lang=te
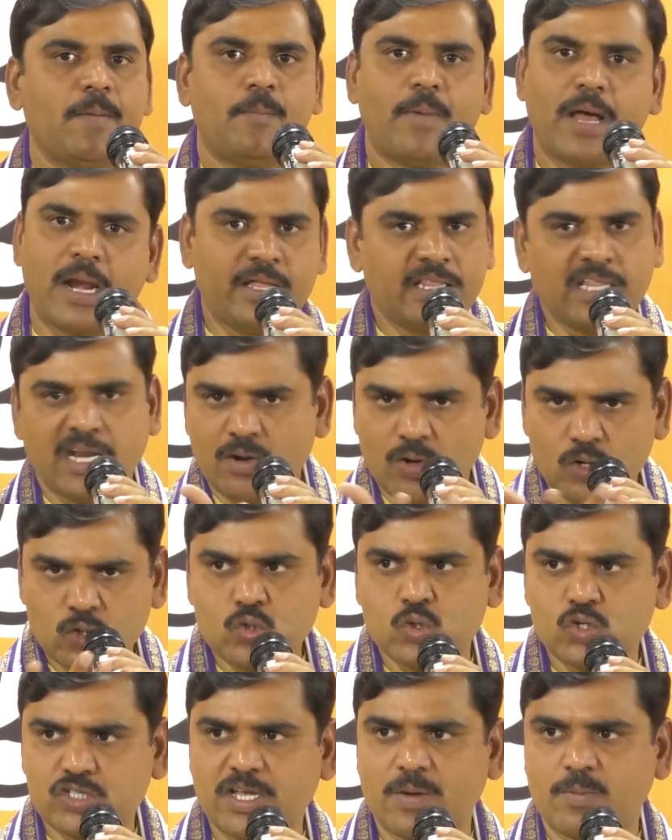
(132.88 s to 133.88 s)
మనందరం కూడా
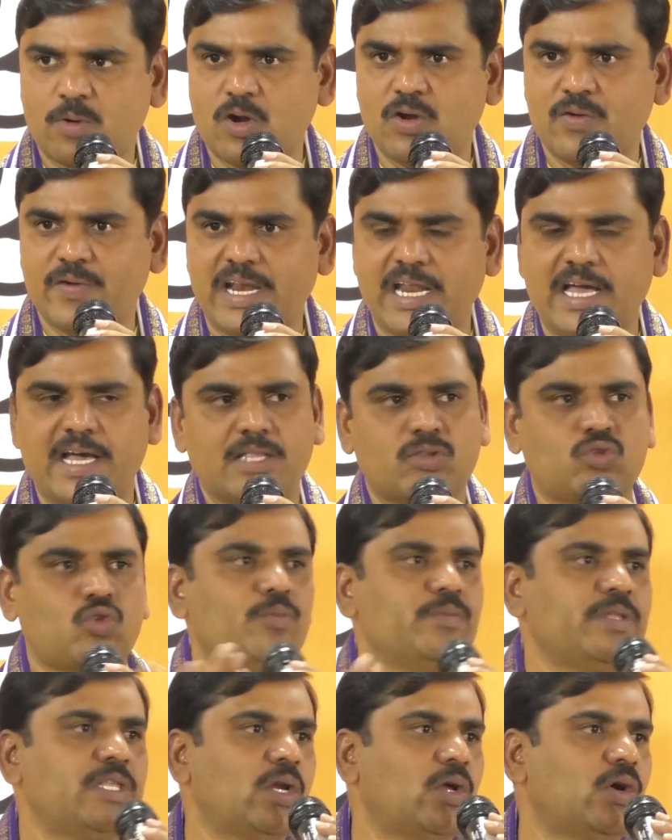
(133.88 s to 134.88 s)
చూసాం రెండు వేల
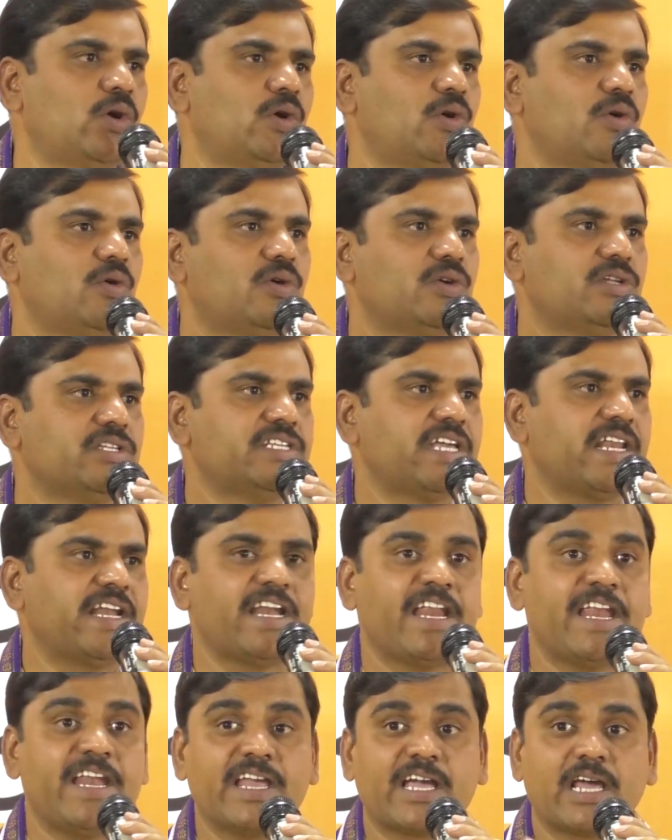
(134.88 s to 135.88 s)
తొమ్మిదిలో
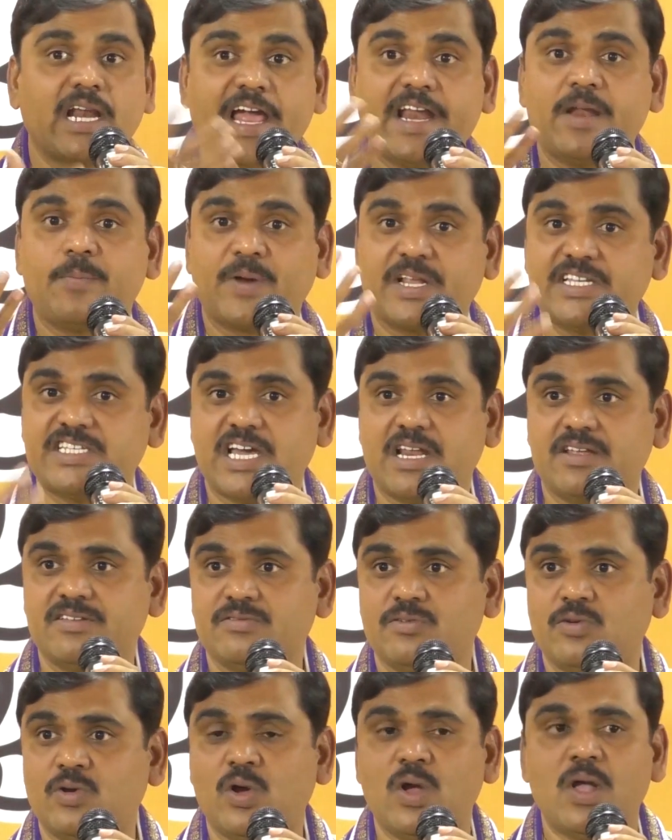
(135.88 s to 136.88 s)
జరిగిన ఎన్నికలు ఆయన
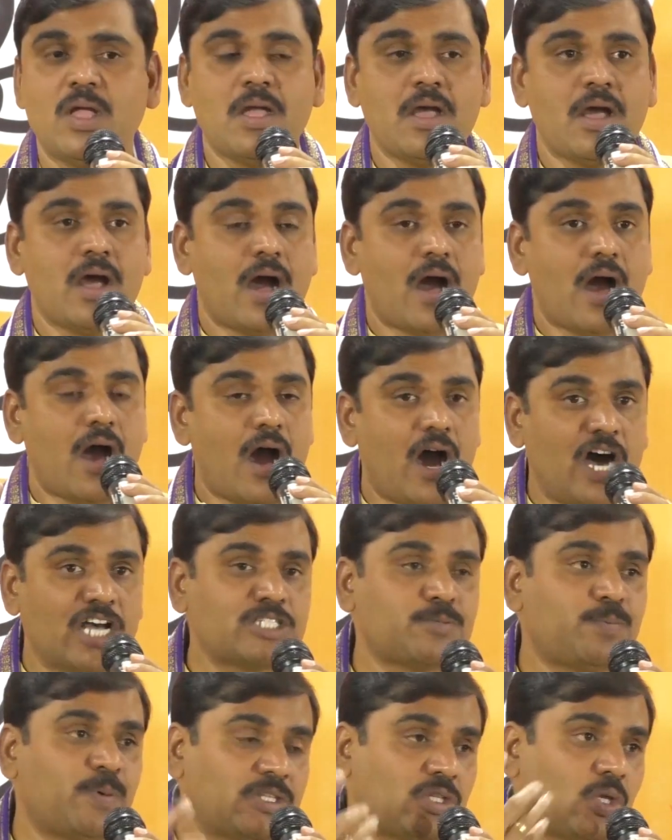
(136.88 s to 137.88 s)
ప్రచారము
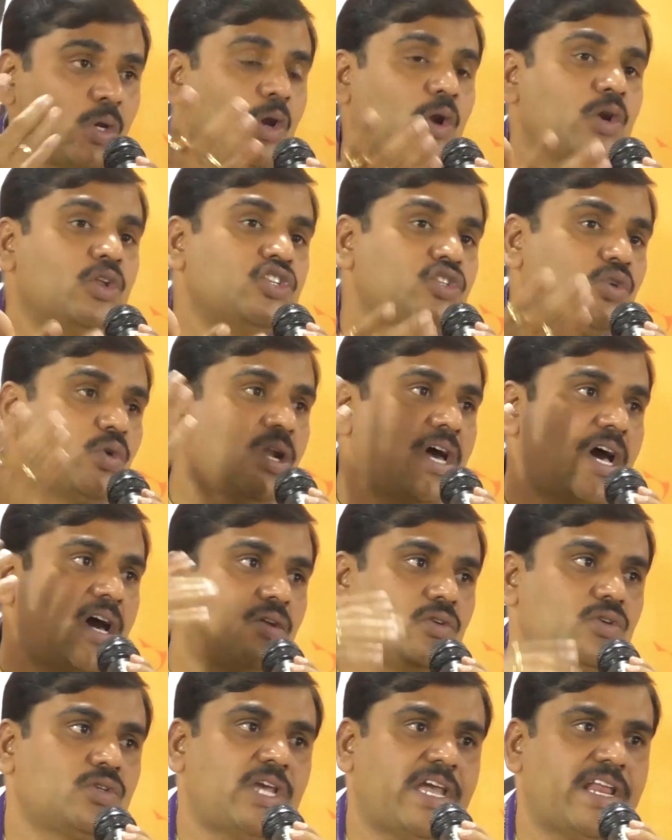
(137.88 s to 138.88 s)
ఆసుపత్రిలో నుంచి కూడా ఆ
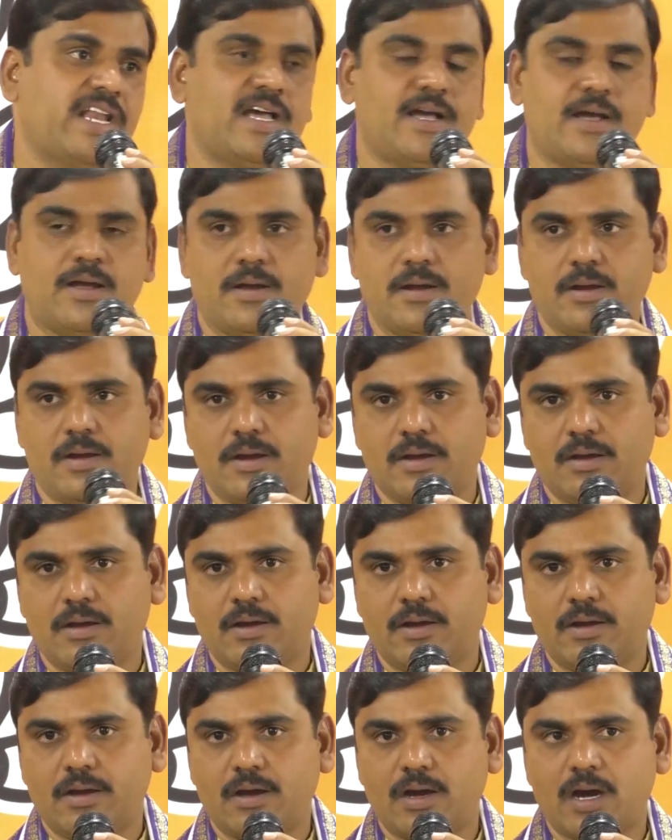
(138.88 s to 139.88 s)
రోజు ఆయన
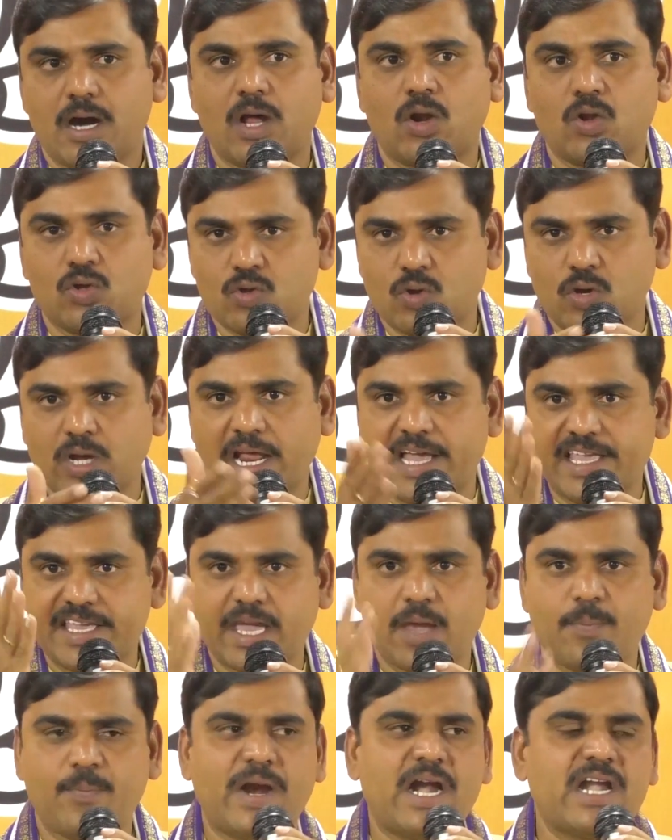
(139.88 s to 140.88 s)
ఆ రోజు ఒక
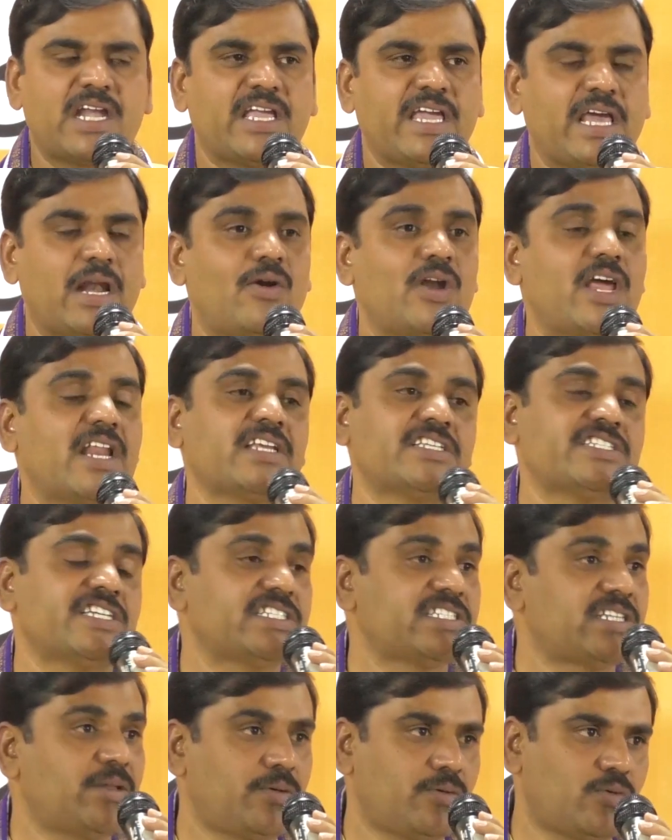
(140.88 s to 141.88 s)
రాజకీయ పార్టీ గెలవడానికి
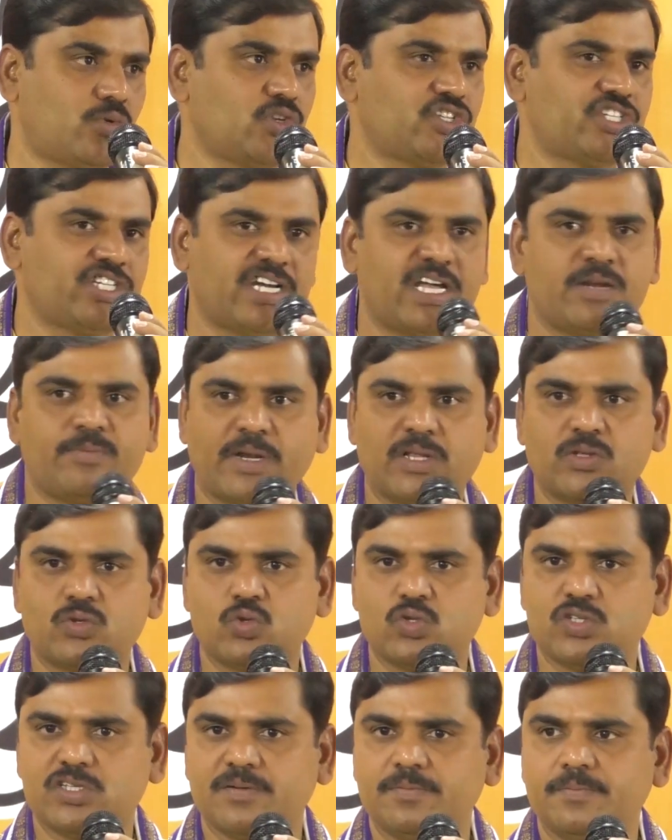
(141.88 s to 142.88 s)
చేసిన కృషి కానీ మనం
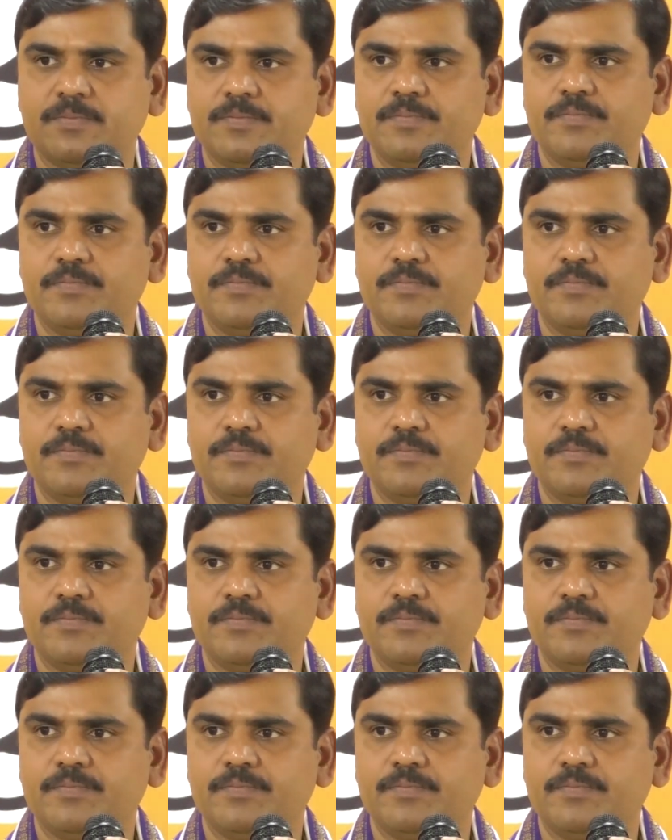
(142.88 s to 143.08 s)
చూసాం